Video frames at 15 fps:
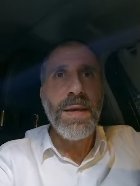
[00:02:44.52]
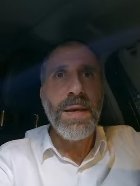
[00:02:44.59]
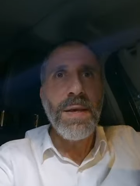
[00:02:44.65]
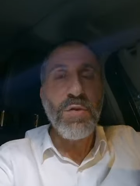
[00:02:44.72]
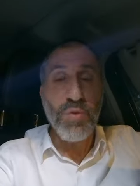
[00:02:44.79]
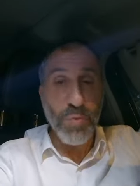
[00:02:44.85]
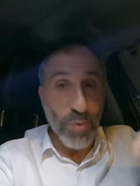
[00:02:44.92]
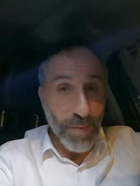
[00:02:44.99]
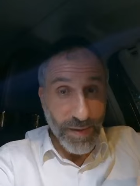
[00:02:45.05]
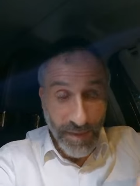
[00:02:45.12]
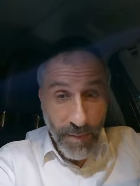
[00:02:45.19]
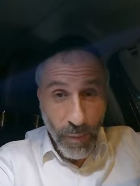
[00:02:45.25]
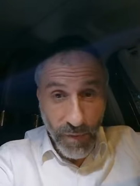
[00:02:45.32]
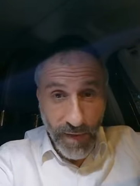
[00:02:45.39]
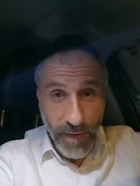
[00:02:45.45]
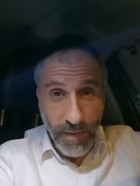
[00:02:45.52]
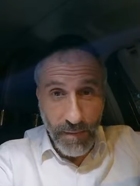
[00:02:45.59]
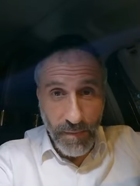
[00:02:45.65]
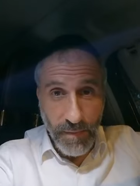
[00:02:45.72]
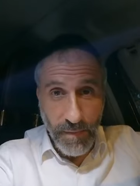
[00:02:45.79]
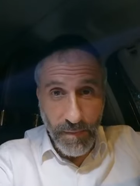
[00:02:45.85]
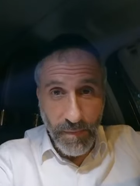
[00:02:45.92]
Tu me remercies pour ça.
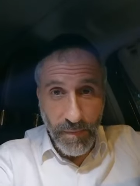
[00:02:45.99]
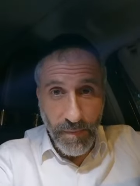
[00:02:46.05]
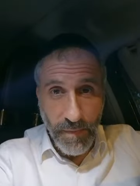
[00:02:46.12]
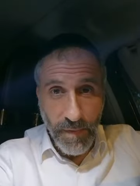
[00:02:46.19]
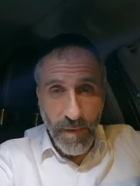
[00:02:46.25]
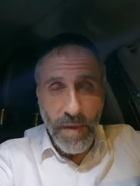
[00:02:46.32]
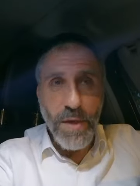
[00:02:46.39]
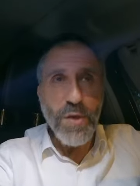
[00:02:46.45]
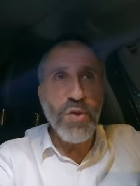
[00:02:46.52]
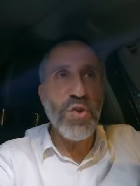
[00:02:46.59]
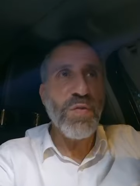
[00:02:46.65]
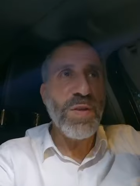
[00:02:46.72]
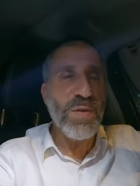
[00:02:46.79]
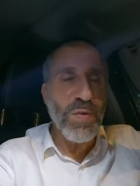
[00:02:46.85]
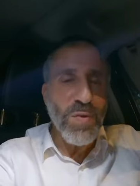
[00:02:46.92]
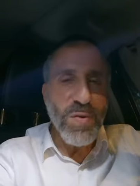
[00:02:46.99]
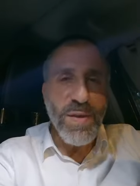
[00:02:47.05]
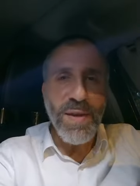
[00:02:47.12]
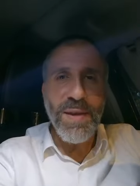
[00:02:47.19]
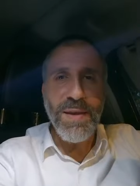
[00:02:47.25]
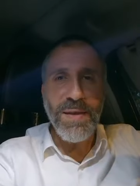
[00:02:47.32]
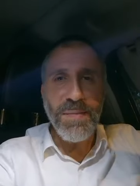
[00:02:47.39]
Je vais te
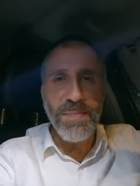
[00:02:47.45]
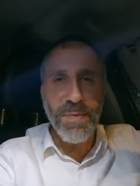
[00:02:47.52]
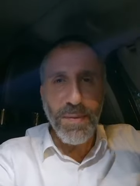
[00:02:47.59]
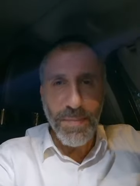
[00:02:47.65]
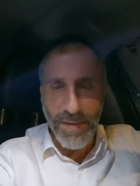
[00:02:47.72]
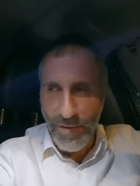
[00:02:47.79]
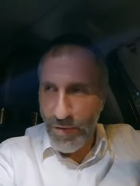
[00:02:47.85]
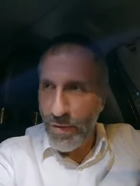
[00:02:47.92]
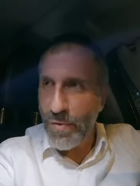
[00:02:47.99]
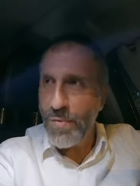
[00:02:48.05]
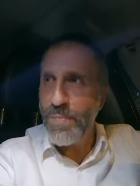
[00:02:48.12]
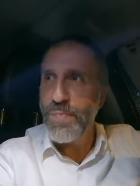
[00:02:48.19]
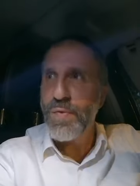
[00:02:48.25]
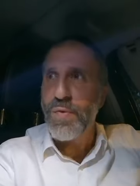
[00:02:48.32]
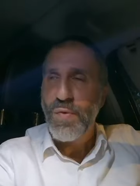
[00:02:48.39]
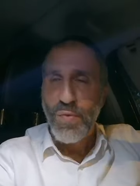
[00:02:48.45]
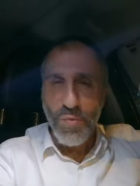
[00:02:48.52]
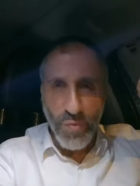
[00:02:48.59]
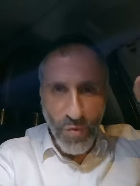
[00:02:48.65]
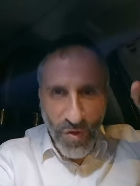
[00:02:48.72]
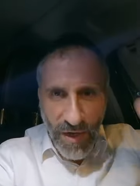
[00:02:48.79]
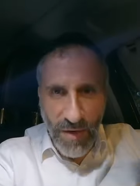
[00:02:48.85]
donner maintenant
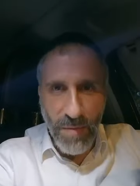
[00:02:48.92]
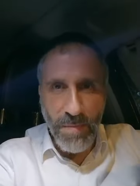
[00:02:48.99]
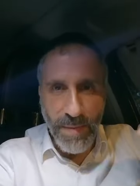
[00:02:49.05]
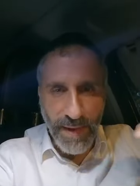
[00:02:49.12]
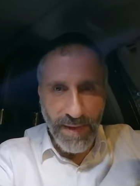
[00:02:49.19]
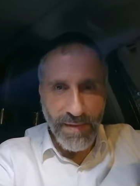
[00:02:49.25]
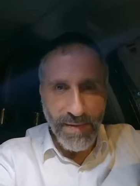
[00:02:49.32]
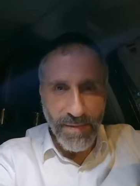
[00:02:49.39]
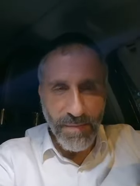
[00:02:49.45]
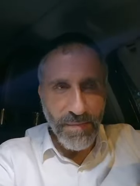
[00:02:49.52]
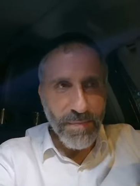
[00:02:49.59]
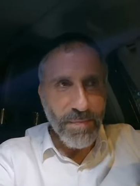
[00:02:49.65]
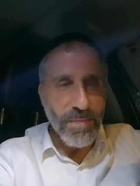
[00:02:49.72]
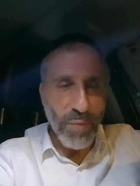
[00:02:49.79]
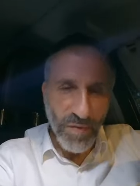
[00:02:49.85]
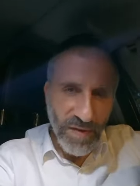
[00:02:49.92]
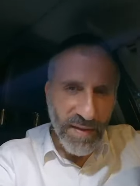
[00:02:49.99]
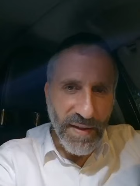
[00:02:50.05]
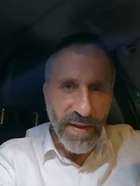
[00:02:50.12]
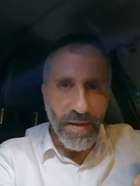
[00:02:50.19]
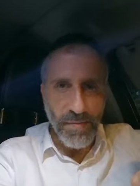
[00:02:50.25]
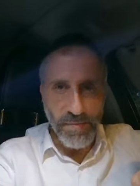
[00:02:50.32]
du shalom baït pour cette année.